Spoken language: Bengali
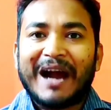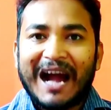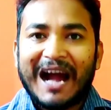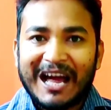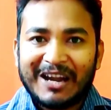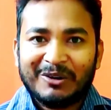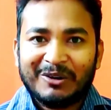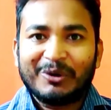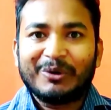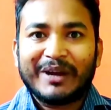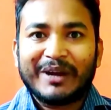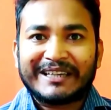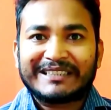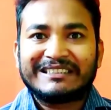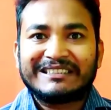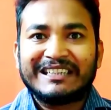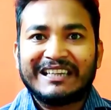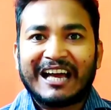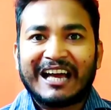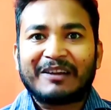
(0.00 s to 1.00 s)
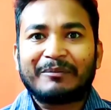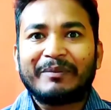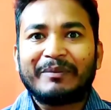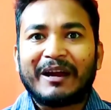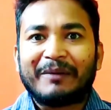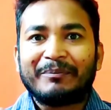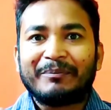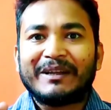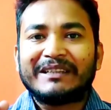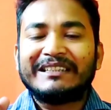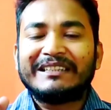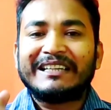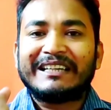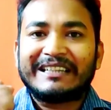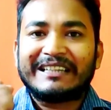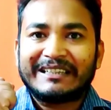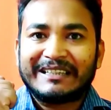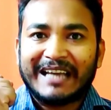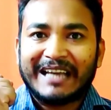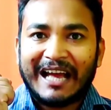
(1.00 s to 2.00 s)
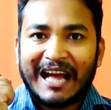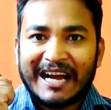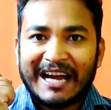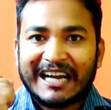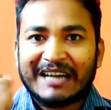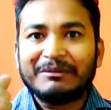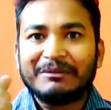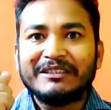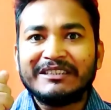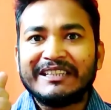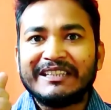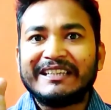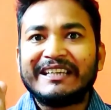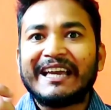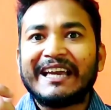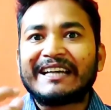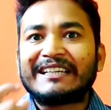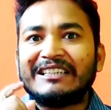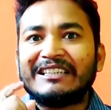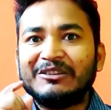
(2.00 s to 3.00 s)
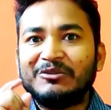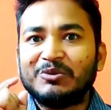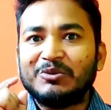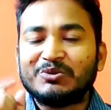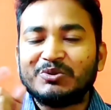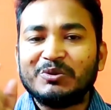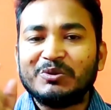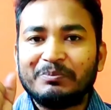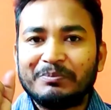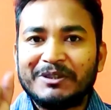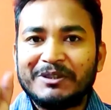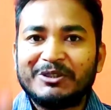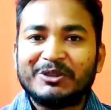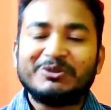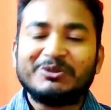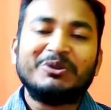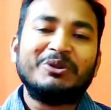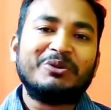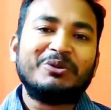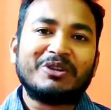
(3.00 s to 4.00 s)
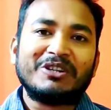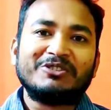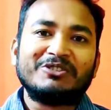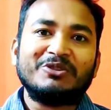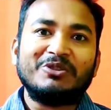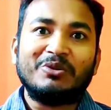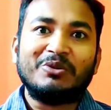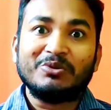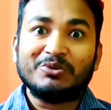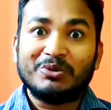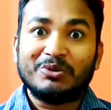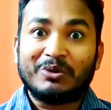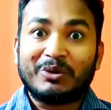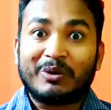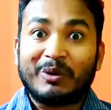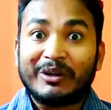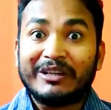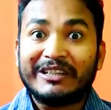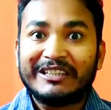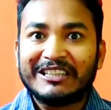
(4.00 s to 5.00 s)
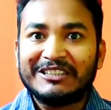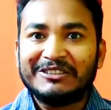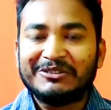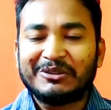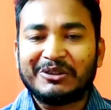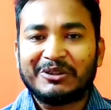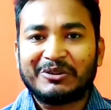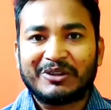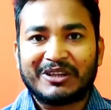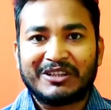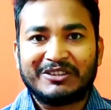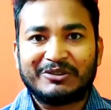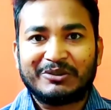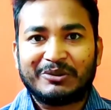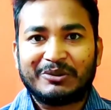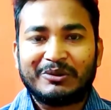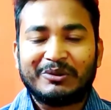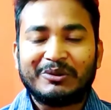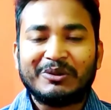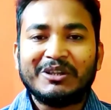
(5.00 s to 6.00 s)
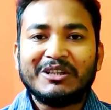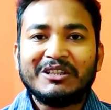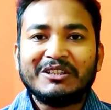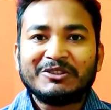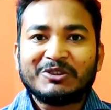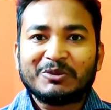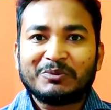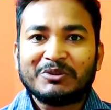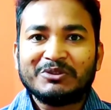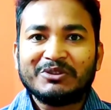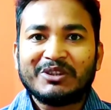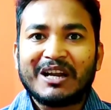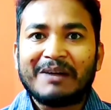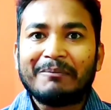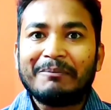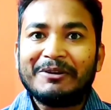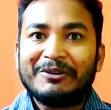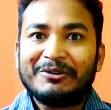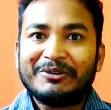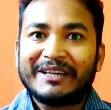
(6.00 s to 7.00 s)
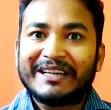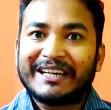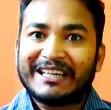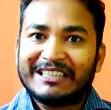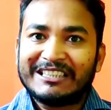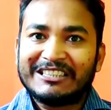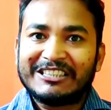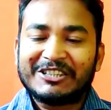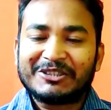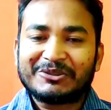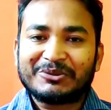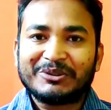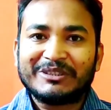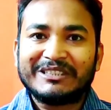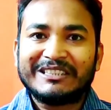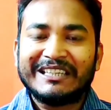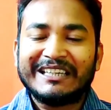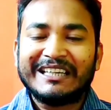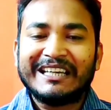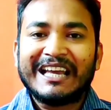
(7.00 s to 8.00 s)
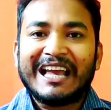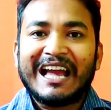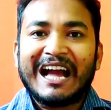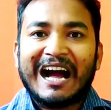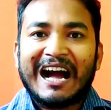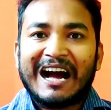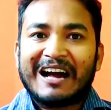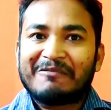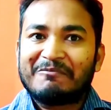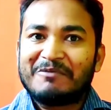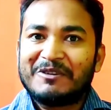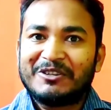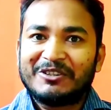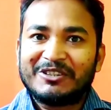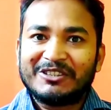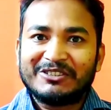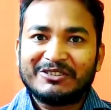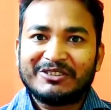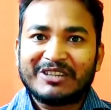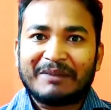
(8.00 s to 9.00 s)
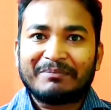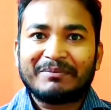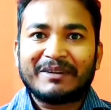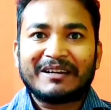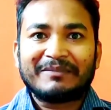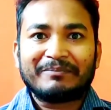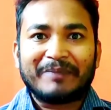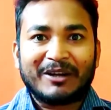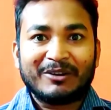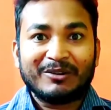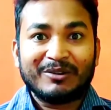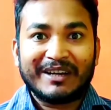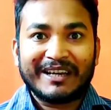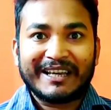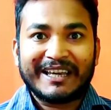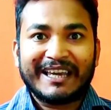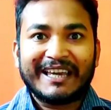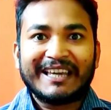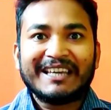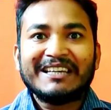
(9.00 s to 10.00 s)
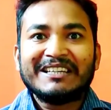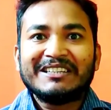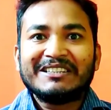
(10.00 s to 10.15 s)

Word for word: ভালো একটি লাগবে আপনাদের আগামী থেকে একটি নতুন ভিডিও তৈরি করার জন্য নতুন কন্টেন্ট তৈরি করার জন্য তো বন্ধুরা ভিডিওটি এখানে শেষ করছি আর ভিডিওটি যদি আপনার ভালো লাগে